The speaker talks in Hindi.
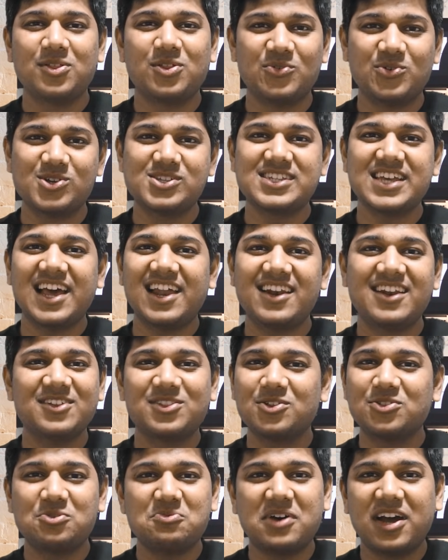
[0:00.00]
तो वो सैलरी
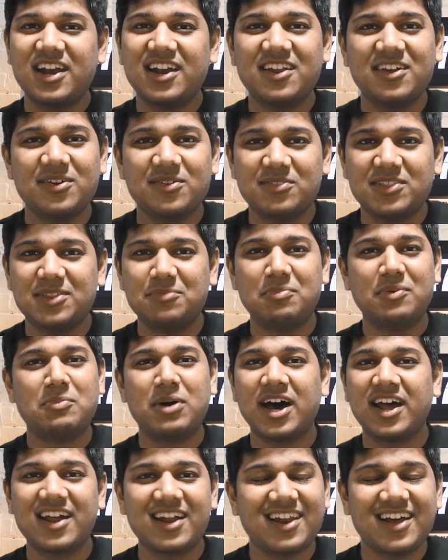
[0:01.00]
तो तुम्हारे लिए
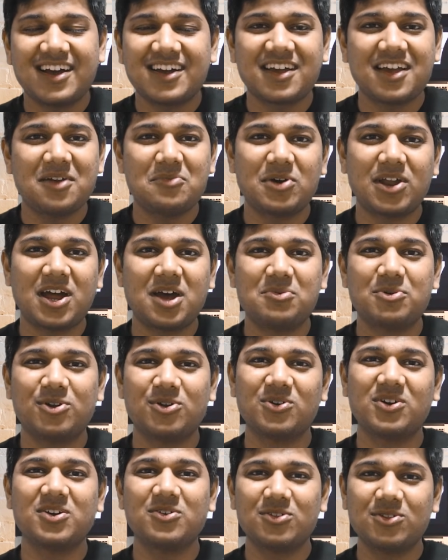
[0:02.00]
बारह लाख के ही बराबर
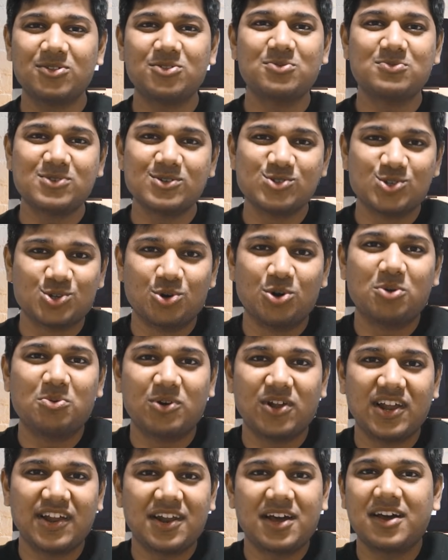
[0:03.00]
हो गई वो तो तुमसे झूठ
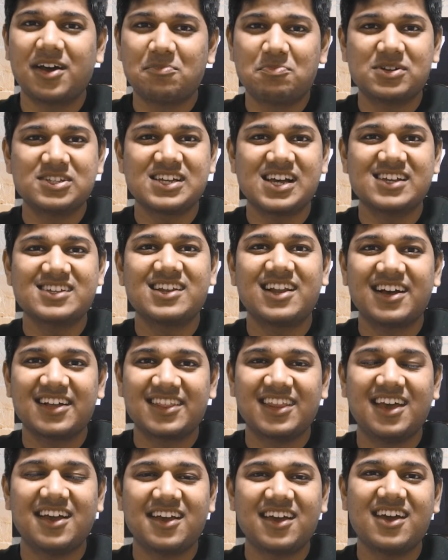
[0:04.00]
बोला ना अगर पचास लाख
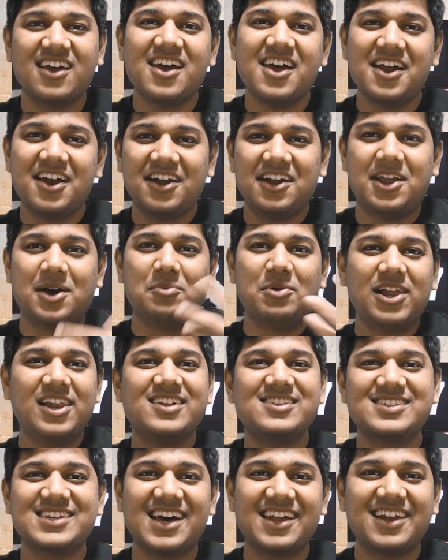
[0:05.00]
दे के डबल
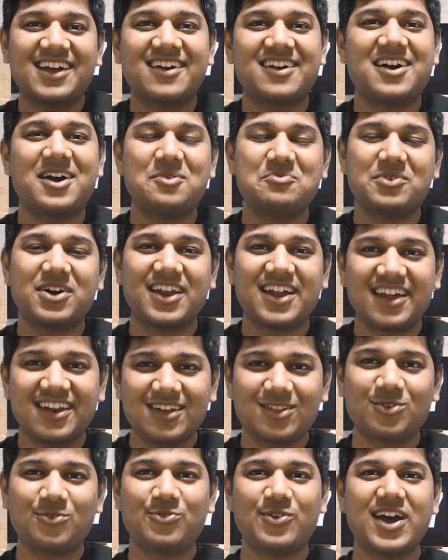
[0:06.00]
इंसान का काम करा रहे
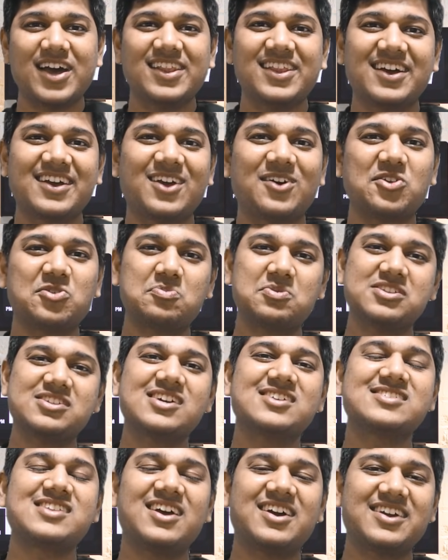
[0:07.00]
हैं तो फायदा क्या उस
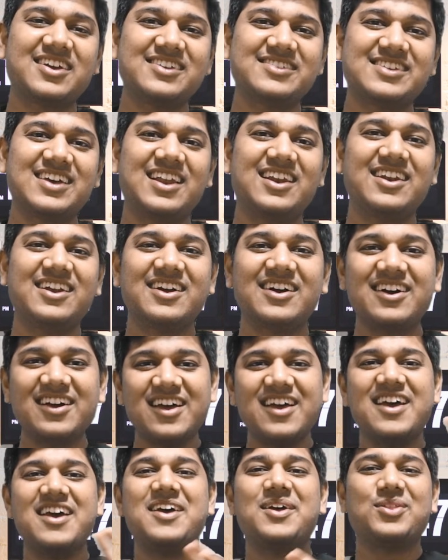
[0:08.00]
पचास लाख की सैलरी का
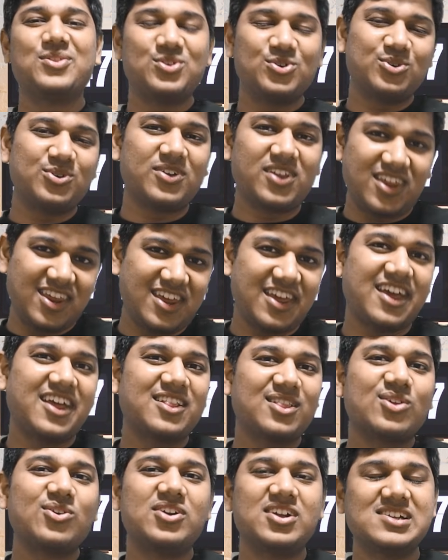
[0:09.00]
तो
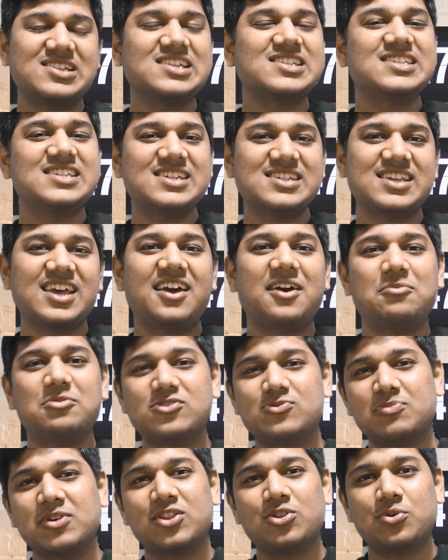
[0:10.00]
ये थोड़ा सा चीज़ है अब
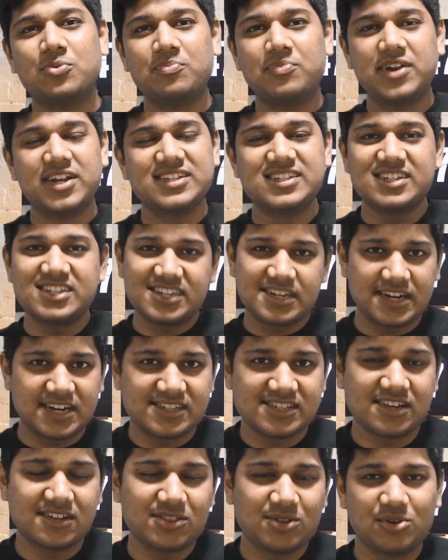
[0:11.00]
इसमें तुम रेजिस्ट कर
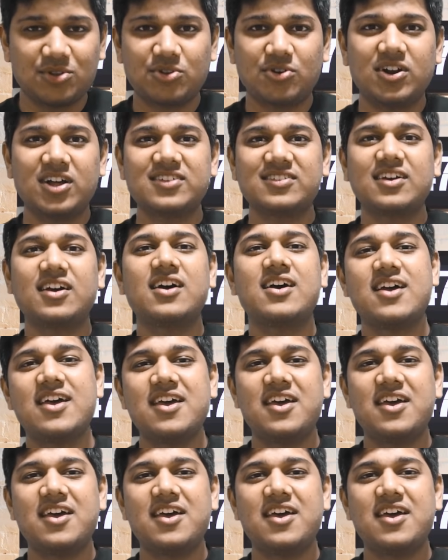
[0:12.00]
सकते हो थोड़ा सा